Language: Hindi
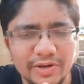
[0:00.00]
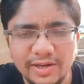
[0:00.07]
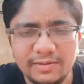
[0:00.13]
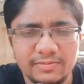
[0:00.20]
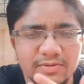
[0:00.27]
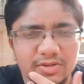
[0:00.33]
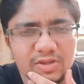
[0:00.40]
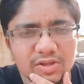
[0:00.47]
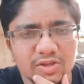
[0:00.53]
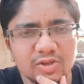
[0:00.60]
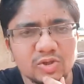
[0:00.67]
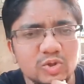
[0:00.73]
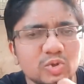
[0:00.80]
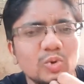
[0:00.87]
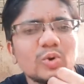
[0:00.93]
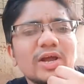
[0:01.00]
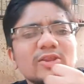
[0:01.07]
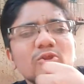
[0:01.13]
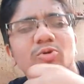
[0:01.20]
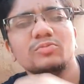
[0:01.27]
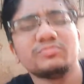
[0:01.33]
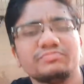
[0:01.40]
ना थोड़ा
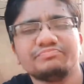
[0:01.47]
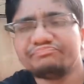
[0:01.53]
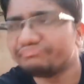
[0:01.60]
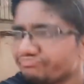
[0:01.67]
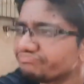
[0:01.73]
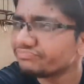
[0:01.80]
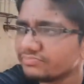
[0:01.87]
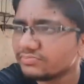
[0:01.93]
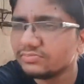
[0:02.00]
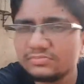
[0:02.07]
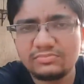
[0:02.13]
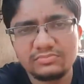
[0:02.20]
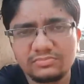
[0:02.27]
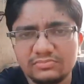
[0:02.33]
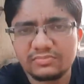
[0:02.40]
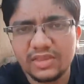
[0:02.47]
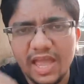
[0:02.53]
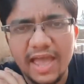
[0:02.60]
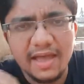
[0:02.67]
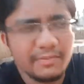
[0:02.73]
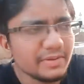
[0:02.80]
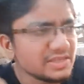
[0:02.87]
तो
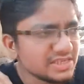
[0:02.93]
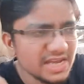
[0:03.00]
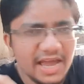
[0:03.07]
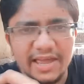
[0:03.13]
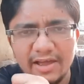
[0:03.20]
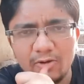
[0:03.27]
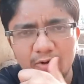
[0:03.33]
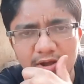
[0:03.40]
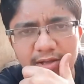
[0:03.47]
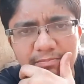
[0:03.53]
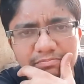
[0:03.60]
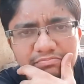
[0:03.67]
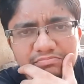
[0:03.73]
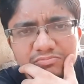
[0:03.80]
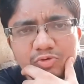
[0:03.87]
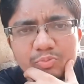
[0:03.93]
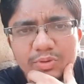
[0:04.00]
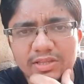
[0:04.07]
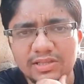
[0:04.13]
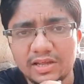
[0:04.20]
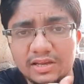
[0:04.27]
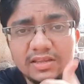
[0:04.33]
हाँ मज़ा आया होगा
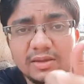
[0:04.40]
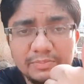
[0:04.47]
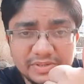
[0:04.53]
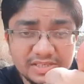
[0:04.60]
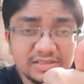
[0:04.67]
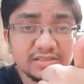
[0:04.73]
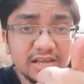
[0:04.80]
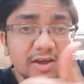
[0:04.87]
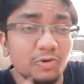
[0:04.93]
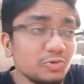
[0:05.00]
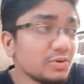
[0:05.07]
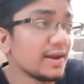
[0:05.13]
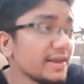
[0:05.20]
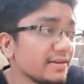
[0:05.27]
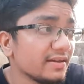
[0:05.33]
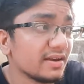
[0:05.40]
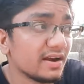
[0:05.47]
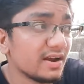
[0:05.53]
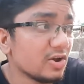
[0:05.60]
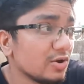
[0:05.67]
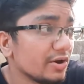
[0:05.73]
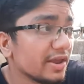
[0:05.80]
उम्मीद करते हैं पसंद आया हो तो लाइक
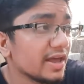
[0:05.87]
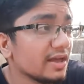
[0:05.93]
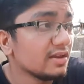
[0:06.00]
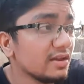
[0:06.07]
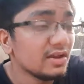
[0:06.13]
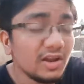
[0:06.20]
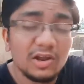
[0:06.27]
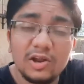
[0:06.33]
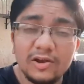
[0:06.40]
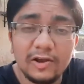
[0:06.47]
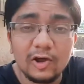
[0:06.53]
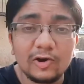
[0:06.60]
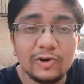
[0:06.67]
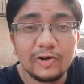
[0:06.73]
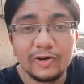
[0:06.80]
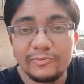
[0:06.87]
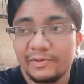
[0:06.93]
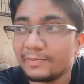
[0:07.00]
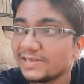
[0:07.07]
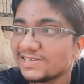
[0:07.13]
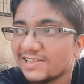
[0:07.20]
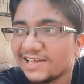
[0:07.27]
करना और क्या लॉकडाउन
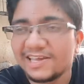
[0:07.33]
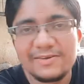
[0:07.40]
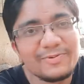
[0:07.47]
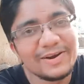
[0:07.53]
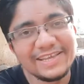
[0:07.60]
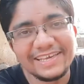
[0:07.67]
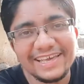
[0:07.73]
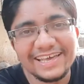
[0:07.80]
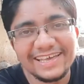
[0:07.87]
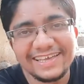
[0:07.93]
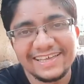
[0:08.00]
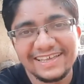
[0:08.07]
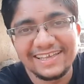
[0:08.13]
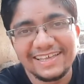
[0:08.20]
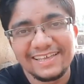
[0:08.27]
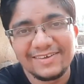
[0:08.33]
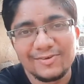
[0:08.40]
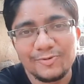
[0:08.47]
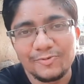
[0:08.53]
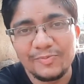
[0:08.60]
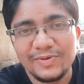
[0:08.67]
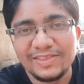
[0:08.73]
में बस लगी पड़ी है
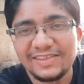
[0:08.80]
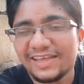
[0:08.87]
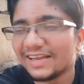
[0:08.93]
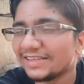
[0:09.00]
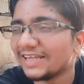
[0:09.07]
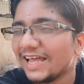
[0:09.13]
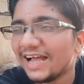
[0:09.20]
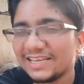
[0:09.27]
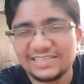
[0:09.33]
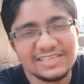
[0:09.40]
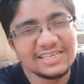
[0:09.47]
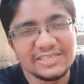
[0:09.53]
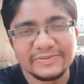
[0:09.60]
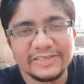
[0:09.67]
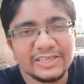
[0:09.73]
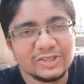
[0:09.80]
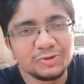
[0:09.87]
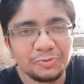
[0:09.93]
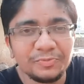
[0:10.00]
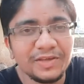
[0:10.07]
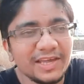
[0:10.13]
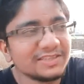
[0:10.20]
उम्मीद करते हैं आज दस बजे
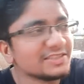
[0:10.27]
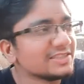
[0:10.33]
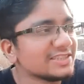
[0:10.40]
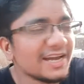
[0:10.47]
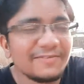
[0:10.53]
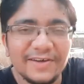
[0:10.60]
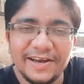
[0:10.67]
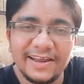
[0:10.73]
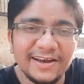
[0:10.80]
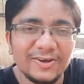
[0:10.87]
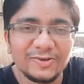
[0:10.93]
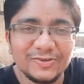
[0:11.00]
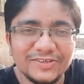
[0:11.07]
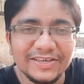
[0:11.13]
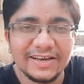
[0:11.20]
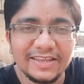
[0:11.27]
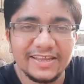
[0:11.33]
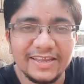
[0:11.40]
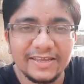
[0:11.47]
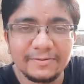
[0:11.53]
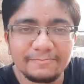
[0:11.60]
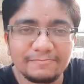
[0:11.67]
जो भी है चचा हमारे अनाउंस कर
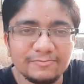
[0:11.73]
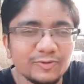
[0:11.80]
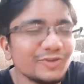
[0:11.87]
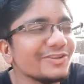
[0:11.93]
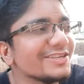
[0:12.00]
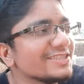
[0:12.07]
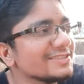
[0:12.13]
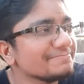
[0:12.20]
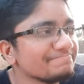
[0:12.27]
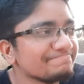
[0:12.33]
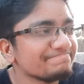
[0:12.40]
देंगे मोदी जी